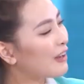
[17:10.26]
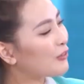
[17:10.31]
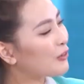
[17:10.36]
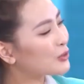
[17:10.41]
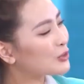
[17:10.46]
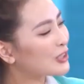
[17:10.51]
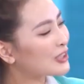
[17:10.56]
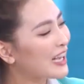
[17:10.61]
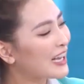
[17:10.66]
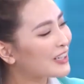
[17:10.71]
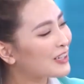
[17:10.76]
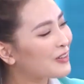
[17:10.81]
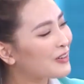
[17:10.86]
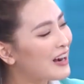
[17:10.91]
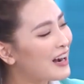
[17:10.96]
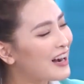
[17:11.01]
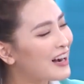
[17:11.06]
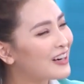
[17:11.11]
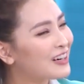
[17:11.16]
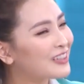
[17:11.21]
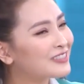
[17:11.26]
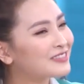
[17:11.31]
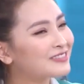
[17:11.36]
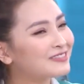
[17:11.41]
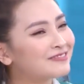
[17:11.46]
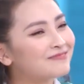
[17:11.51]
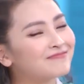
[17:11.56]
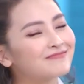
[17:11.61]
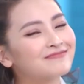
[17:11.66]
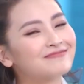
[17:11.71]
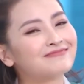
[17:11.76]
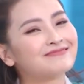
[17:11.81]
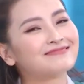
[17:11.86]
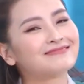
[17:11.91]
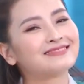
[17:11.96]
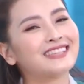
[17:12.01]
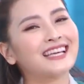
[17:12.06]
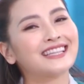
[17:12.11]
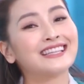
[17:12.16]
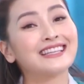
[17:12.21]
phụ xuất sắc đúng không? Đúng vậy.
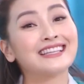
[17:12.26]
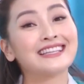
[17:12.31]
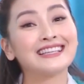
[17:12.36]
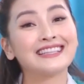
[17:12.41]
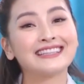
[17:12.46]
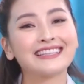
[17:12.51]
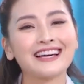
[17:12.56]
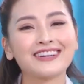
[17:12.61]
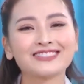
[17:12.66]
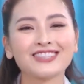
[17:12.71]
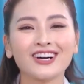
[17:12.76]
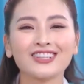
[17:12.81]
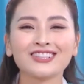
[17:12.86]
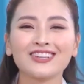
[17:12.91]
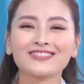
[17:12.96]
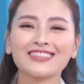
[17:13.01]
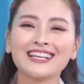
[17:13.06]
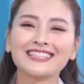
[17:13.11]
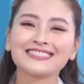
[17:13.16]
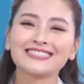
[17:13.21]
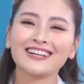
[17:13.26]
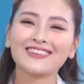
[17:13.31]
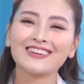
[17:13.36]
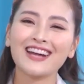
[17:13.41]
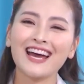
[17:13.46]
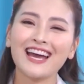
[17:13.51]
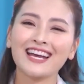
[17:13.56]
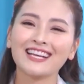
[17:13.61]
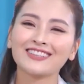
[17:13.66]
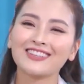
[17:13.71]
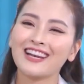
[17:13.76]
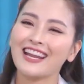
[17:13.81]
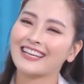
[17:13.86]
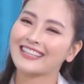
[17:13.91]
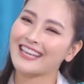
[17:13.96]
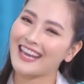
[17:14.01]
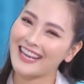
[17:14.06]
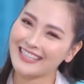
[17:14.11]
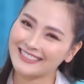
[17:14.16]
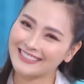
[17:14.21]
Thế thì theo dõi thông tin sau đây tôi liệt
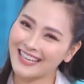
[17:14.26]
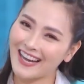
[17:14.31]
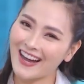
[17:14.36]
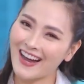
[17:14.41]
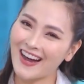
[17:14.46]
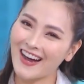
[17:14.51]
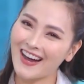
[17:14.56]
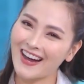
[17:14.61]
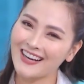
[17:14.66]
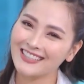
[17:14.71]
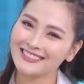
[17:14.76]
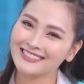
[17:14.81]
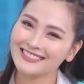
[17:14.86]
kê cho.